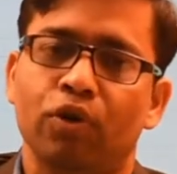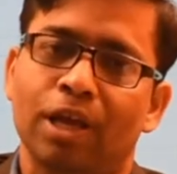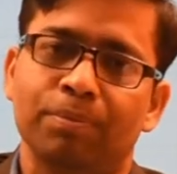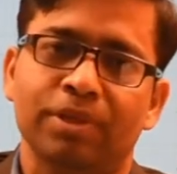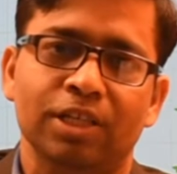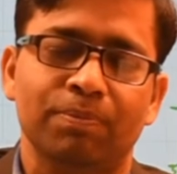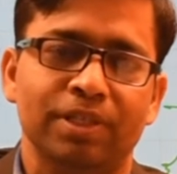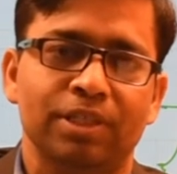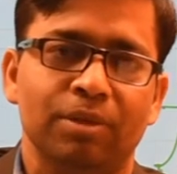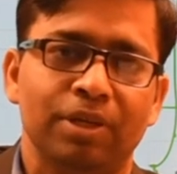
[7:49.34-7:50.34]
टाइम्स के
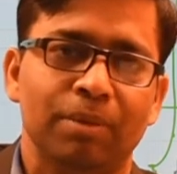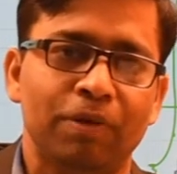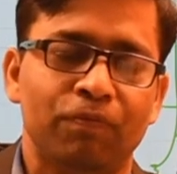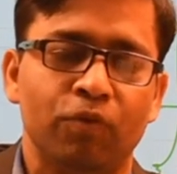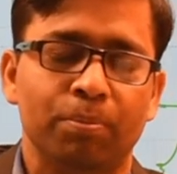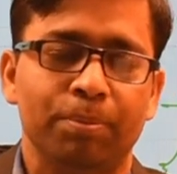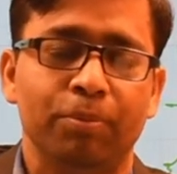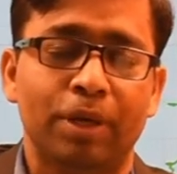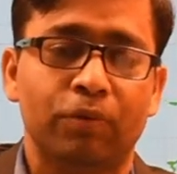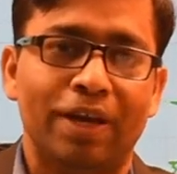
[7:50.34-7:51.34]
आसपास तक भी अपने
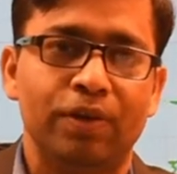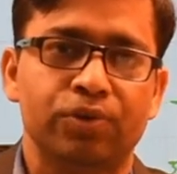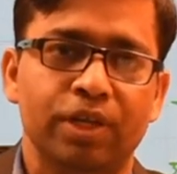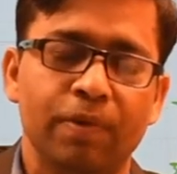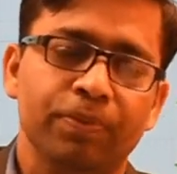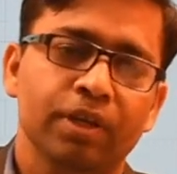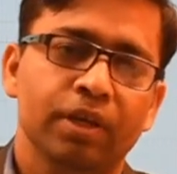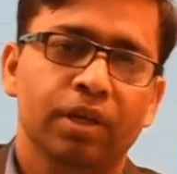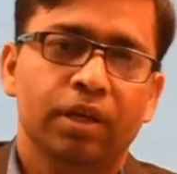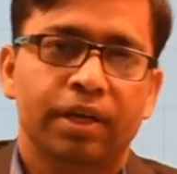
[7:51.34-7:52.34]
वैल्यू से
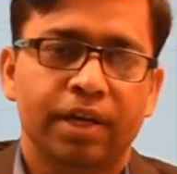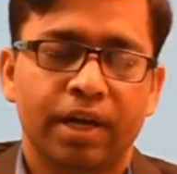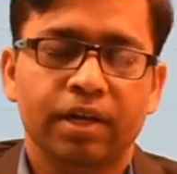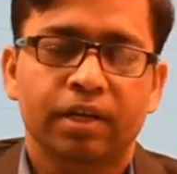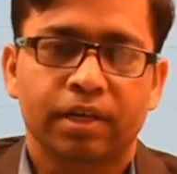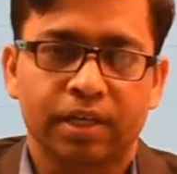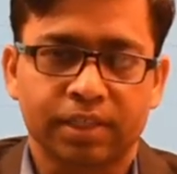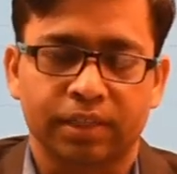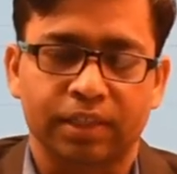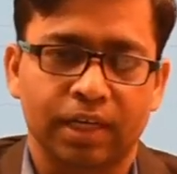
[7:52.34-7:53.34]
ट्रेड कर
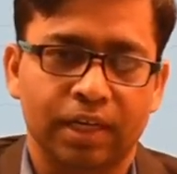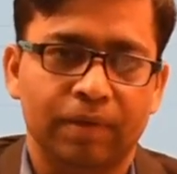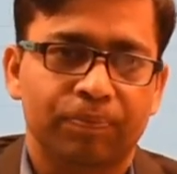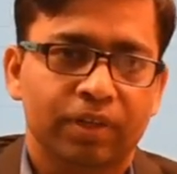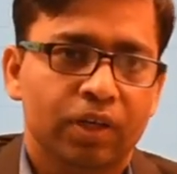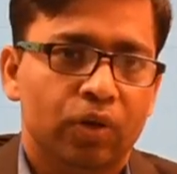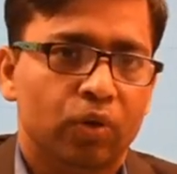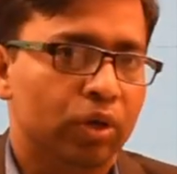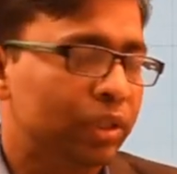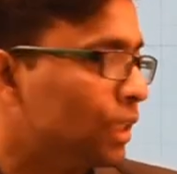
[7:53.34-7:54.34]
सकता है
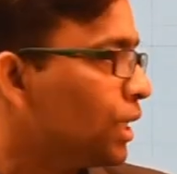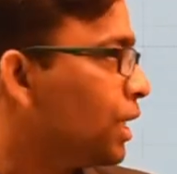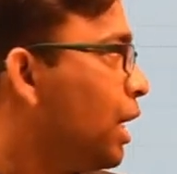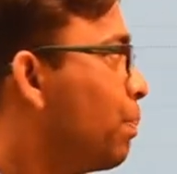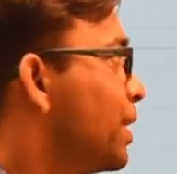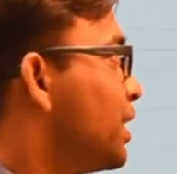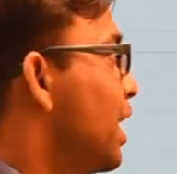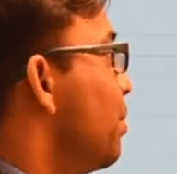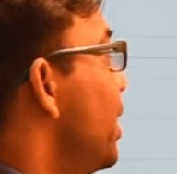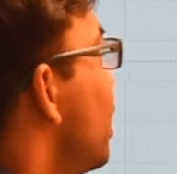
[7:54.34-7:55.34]
और जैसे कि अपर
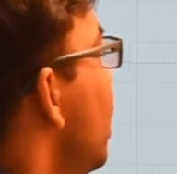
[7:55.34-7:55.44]
साइड में देखा